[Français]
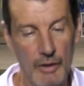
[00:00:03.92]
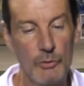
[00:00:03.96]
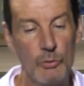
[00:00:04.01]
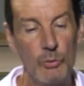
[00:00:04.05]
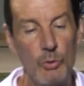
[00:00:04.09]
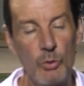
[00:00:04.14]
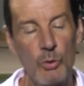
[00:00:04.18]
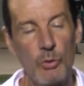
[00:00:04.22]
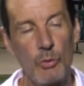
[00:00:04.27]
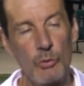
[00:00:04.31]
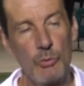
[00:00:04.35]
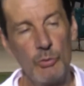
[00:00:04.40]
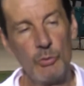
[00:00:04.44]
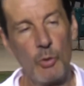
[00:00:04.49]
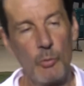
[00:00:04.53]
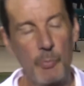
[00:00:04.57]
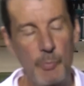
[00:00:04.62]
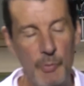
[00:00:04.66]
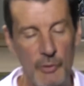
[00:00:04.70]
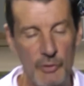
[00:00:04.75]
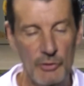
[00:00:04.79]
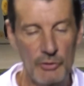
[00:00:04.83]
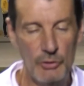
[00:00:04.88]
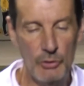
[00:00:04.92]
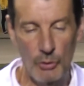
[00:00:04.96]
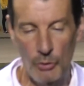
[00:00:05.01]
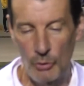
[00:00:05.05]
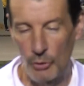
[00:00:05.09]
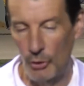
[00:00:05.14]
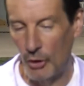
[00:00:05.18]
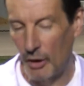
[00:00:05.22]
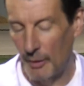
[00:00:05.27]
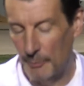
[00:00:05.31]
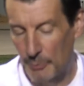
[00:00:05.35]
Nous on, nous, on pense
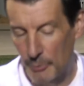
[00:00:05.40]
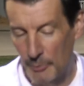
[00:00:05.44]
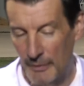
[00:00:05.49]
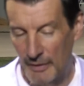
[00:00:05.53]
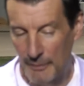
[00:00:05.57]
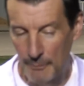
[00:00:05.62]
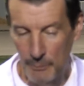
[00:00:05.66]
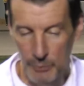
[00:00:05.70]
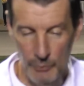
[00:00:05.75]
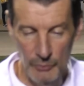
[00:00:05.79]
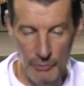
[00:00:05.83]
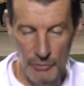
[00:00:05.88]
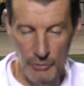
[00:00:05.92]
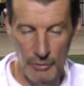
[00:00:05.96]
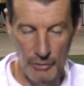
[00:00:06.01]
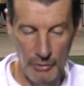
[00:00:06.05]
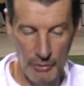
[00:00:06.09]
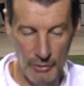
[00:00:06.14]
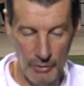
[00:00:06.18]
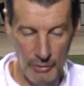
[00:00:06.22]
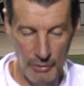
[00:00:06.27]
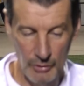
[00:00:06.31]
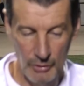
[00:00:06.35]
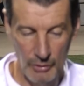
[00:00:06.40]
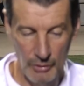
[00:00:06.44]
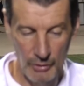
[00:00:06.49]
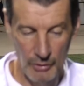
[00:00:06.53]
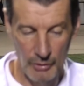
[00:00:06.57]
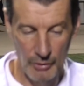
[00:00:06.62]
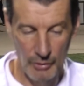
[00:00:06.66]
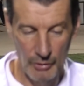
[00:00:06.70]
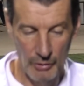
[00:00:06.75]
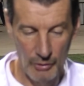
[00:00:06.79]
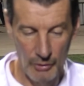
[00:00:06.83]
qu'on aurait pu mettre plus
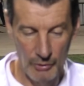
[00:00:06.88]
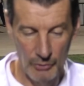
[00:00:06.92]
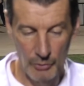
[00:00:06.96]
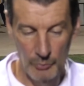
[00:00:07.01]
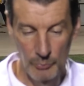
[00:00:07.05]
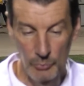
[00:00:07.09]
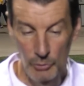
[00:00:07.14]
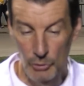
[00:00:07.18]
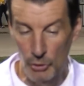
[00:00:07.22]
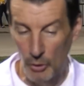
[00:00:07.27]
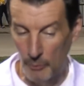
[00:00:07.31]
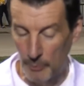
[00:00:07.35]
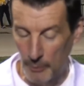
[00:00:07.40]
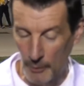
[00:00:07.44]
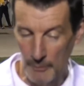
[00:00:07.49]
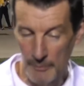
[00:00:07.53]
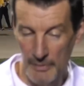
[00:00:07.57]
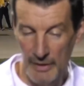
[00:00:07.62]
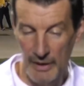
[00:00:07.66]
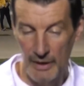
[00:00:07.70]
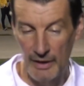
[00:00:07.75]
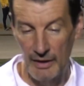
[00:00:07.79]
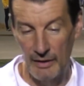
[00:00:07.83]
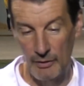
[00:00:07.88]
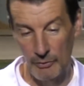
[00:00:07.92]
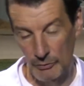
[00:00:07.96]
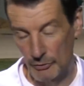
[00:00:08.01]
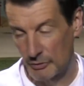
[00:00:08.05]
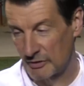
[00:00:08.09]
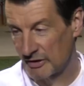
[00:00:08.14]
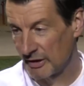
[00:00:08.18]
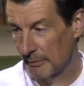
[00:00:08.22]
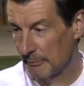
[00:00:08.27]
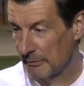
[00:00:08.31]
de, buts en première,
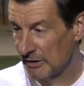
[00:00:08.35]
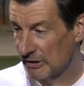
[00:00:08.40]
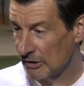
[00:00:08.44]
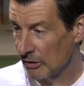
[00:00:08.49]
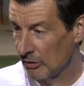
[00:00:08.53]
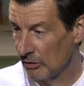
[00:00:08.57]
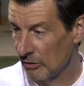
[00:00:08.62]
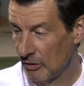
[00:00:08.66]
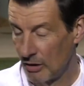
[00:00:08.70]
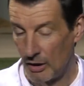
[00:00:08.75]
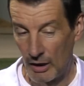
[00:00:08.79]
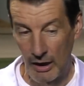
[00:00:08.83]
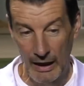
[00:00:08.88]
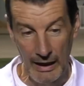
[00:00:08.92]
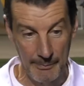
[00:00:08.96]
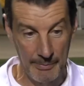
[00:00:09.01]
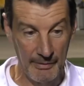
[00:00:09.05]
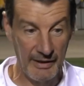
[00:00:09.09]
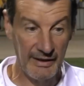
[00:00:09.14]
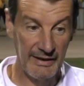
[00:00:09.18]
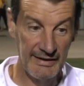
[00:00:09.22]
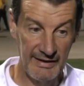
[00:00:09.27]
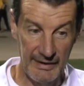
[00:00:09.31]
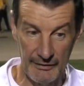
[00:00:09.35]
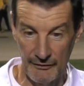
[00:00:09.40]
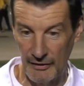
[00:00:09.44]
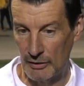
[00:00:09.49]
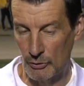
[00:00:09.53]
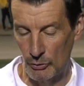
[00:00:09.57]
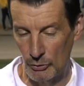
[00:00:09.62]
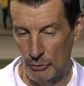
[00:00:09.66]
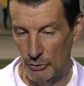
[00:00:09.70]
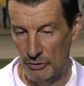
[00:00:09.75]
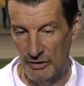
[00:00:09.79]
en deuxième mi-temps. Après, c'est
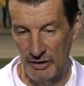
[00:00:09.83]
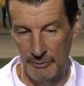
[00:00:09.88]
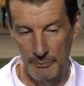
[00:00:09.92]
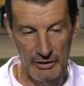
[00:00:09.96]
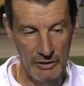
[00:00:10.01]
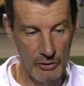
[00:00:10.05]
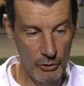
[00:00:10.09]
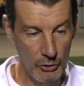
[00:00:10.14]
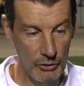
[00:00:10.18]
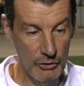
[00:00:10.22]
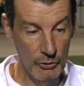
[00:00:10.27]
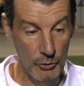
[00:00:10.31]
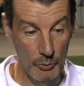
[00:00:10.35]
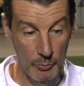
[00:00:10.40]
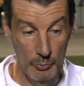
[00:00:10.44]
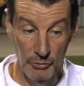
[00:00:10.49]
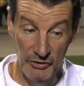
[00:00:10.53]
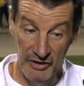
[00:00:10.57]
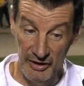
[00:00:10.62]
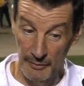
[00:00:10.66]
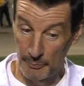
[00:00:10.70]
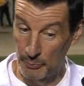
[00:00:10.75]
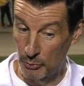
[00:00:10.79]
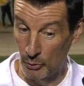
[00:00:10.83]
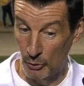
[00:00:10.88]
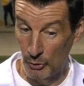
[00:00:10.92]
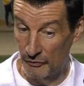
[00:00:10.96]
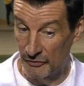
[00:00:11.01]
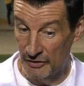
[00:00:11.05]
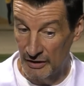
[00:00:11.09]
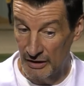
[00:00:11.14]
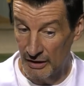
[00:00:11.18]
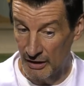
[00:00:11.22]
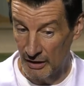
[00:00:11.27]
vrai qu'en deuxième mi-temps, ils ont poussé pour
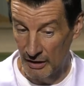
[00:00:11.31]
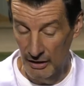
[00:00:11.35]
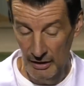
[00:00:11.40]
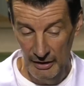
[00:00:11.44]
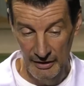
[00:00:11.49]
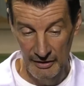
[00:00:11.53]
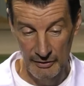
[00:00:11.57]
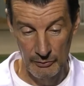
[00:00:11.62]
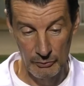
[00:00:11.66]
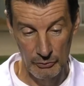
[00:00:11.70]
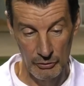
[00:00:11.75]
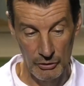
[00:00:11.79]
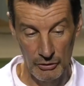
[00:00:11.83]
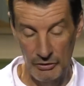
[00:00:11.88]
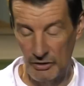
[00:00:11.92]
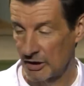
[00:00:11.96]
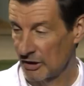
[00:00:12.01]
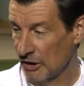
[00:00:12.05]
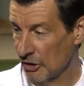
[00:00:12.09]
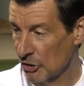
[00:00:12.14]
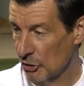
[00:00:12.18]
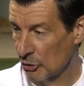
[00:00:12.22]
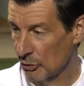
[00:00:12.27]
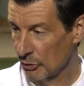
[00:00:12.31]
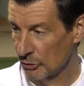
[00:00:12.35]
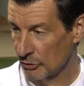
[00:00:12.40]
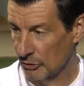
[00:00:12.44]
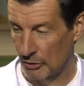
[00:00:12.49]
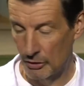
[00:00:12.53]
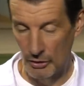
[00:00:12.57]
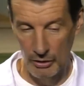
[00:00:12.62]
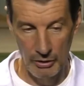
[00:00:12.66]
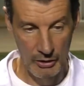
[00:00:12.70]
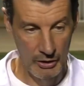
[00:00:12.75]
revenir. Ils ont tenté des
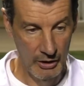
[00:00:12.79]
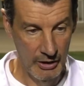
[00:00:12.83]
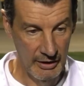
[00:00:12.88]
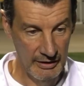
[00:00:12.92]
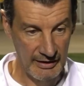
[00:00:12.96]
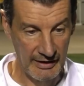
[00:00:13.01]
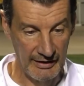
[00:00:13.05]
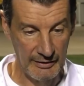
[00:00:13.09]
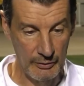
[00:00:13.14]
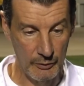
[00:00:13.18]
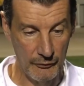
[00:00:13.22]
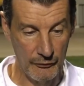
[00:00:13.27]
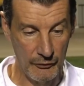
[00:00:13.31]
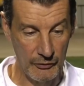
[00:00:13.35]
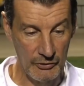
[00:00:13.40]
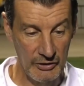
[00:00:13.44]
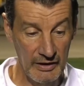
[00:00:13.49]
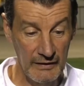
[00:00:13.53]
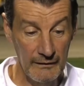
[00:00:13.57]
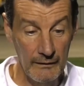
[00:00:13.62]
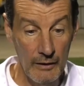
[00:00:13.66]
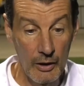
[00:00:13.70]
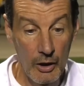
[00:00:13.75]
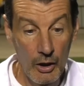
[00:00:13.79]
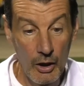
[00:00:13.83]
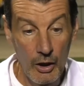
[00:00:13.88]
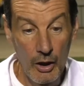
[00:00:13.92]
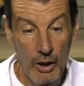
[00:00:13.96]
choses euh, très offensives.